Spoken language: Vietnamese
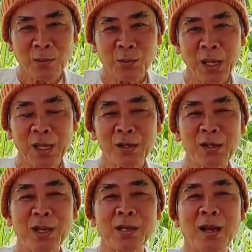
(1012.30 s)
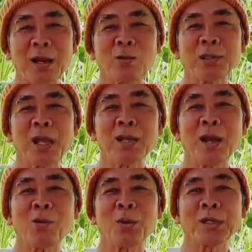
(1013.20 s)
độc địa cho nên là không có thể
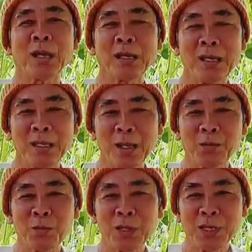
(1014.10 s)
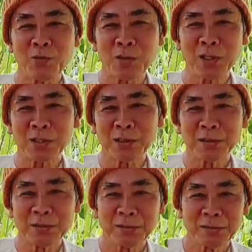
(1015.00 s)
nào mà thằng kia chết mà mình sống được
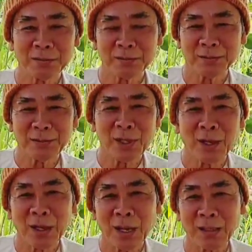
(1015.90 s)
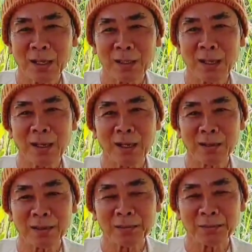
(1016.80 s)
cho nên hai thằng chết
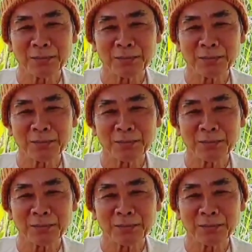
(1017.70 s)
hết